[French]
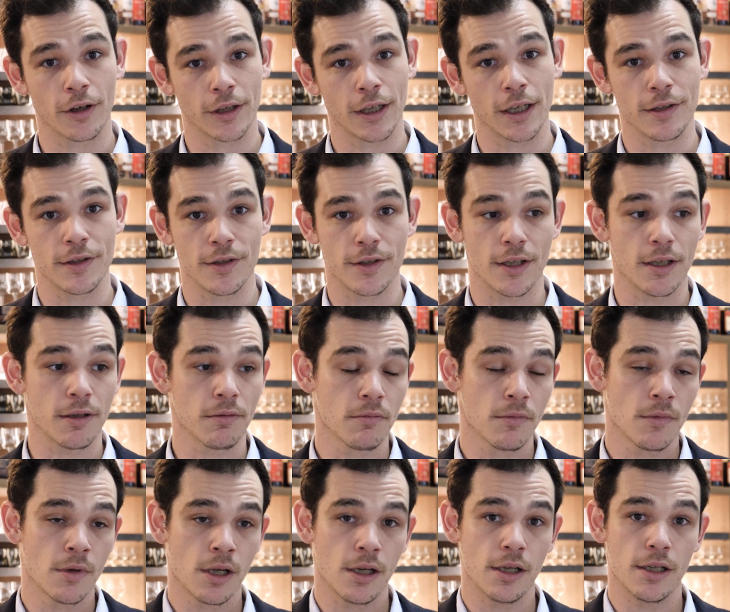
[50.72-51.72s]
organiser
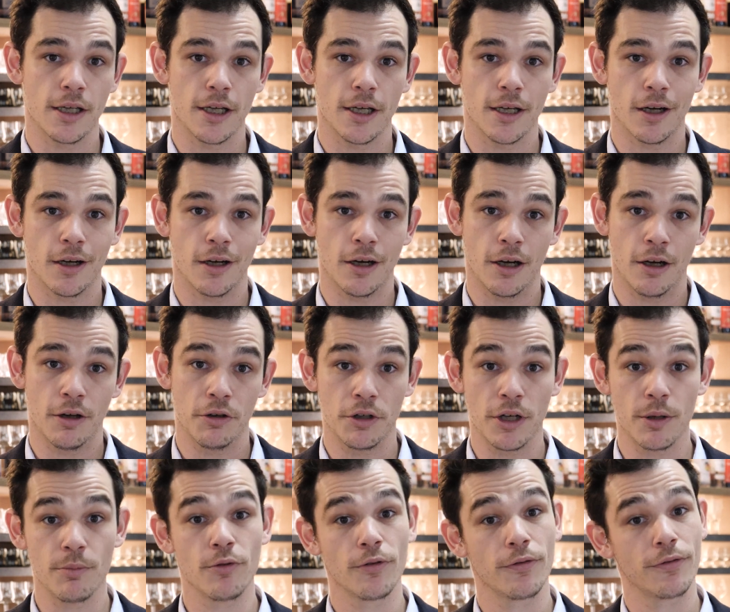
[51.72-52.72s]
les, euh,
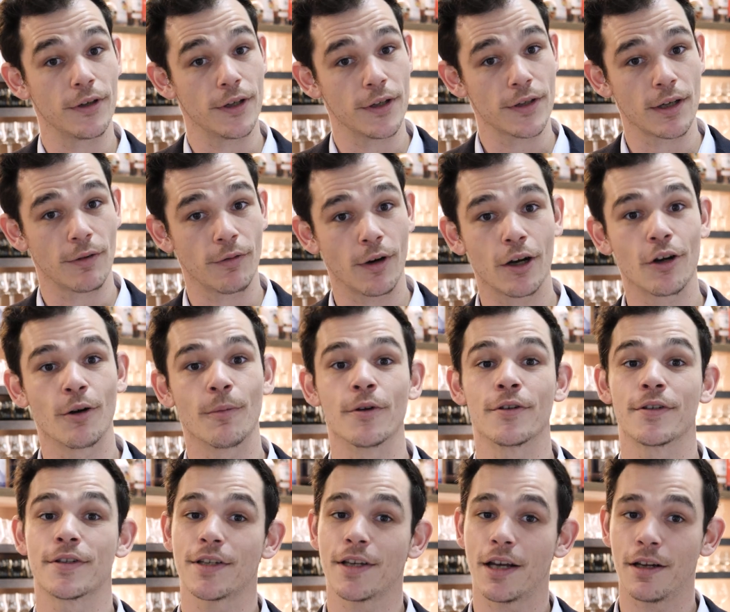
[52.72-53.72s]
buffets, savoir comment
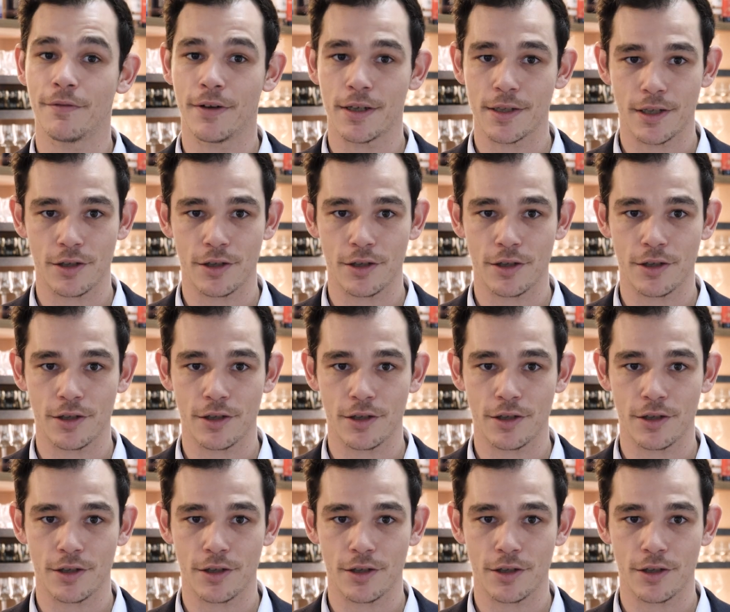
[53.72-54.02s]
une salle va